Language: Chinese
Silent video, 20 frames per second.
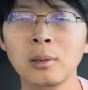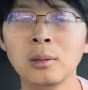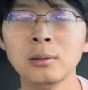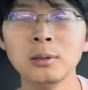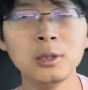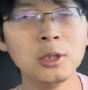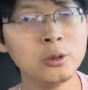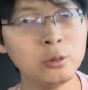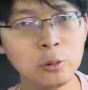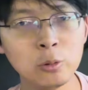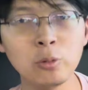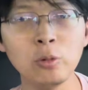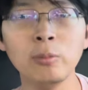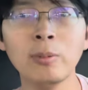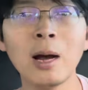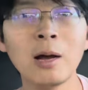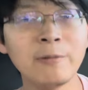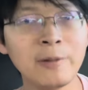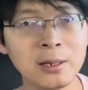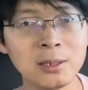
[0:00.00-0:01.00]
这就古
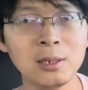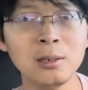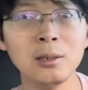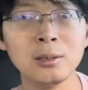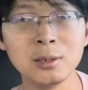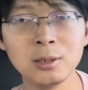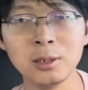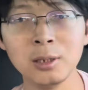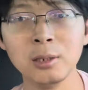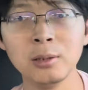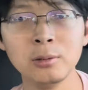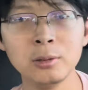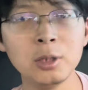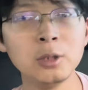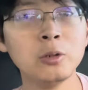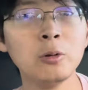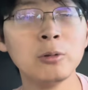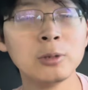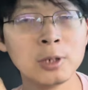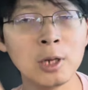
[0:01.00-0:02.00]
巴发生的事情，这
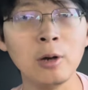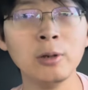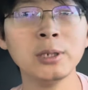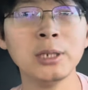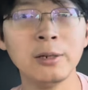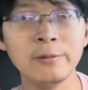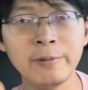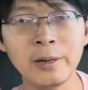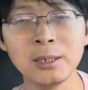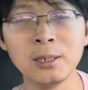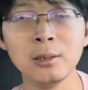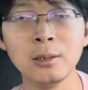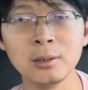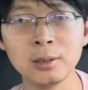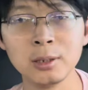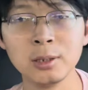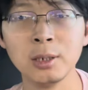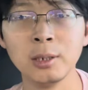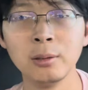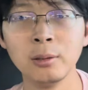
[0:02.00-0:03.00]
就是朝鲜发生的
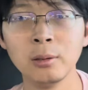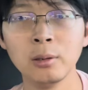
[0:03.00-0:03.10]
事情。